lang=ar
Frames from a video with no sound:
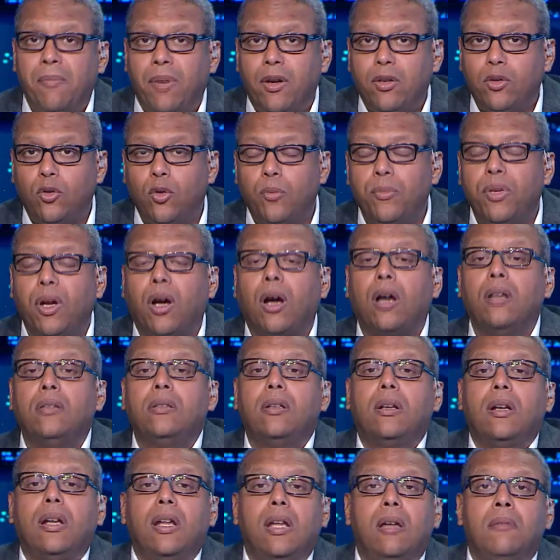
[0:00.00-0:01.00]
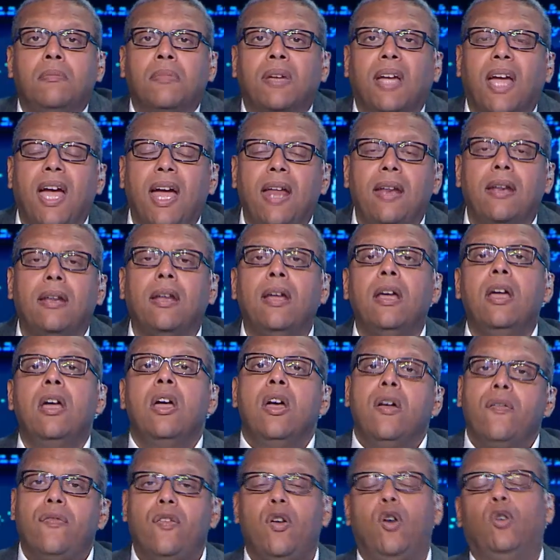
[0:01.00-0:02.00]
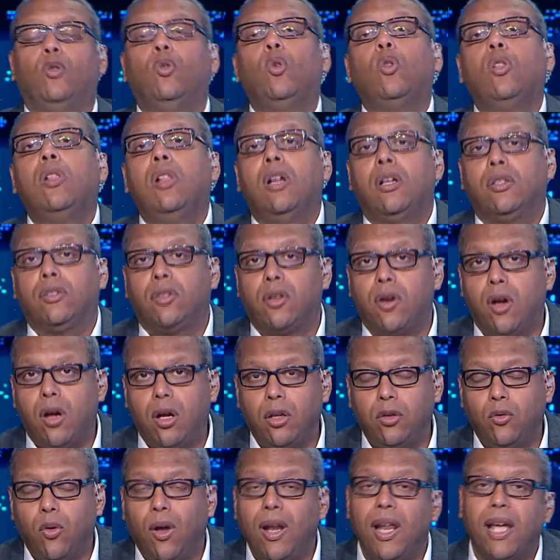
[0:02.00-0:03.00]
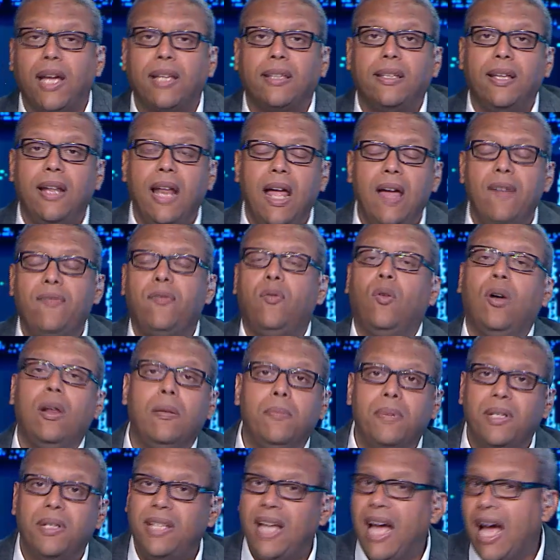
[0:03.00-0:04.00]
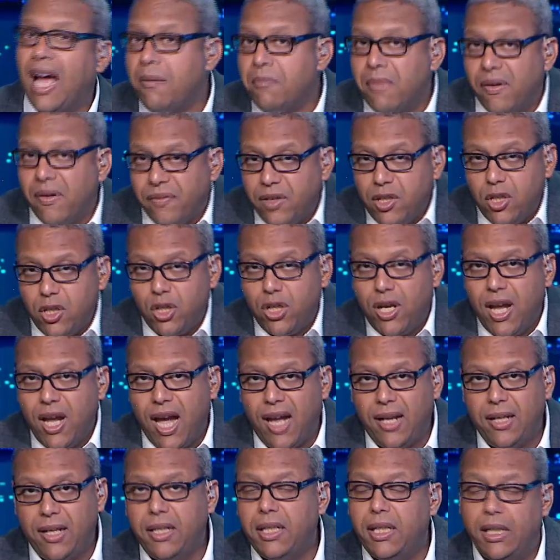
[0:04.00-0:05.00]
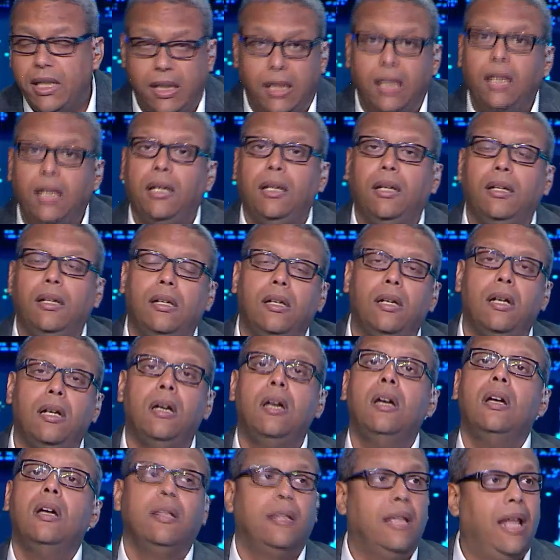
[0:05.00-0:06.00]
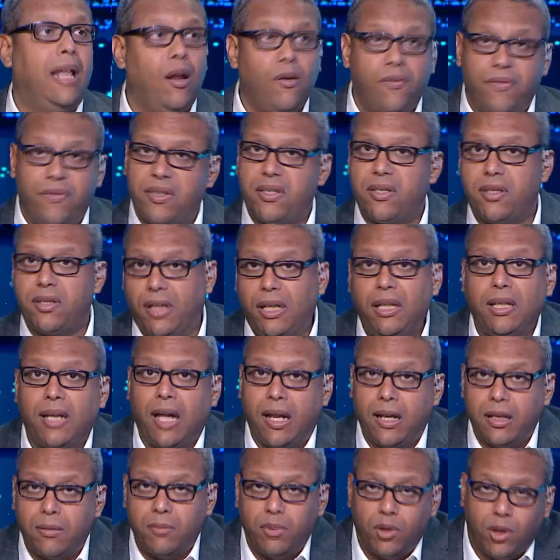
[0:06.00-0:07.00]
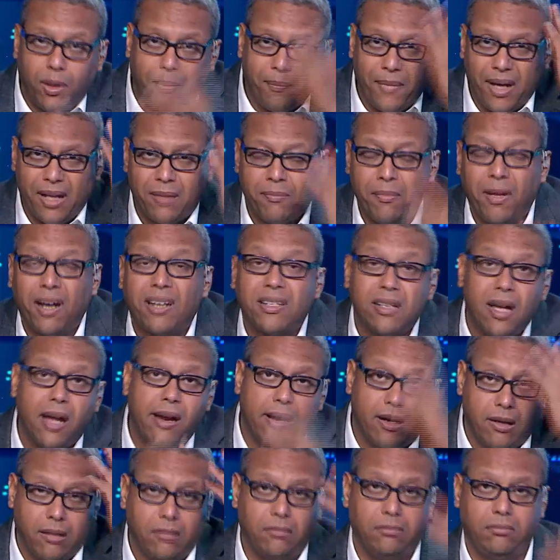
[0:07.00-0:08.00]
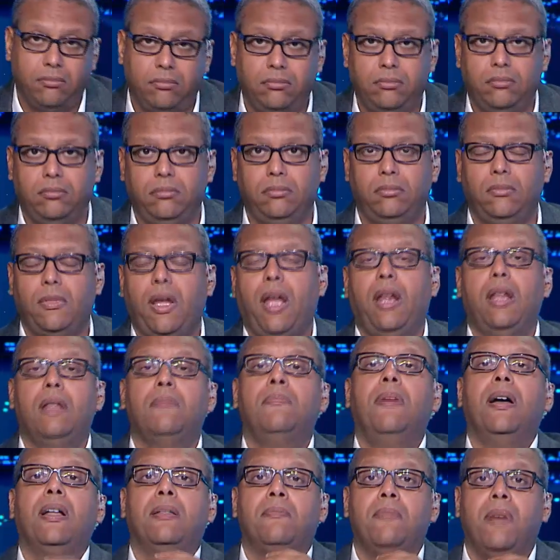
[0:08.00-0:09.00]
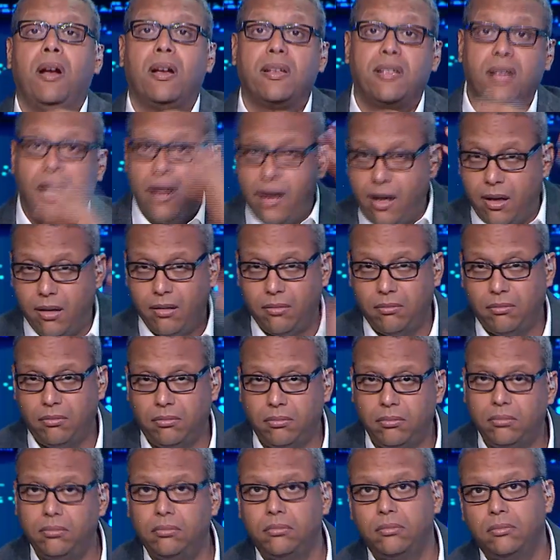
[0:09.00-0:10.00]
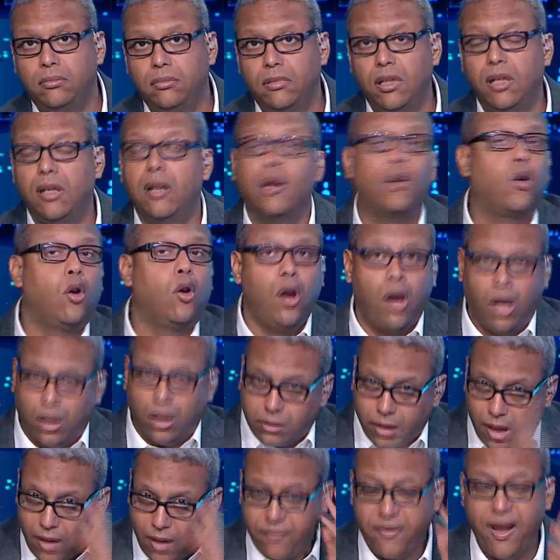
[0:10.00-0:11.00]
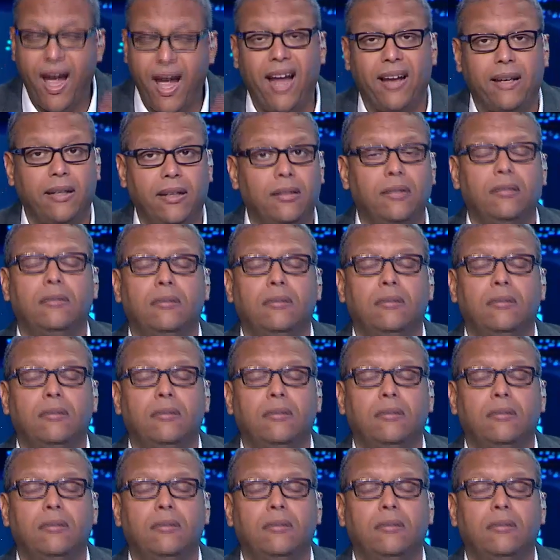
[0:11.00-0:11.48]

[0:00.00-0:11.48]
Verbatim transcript: برضو بقدر الامكان في حدود الاعتراض والاختلاف والبتاع مفيش يعني ده لو في الصعيد كانت بقت مجزره كانت بقت مجزره لكل الاطراف يعني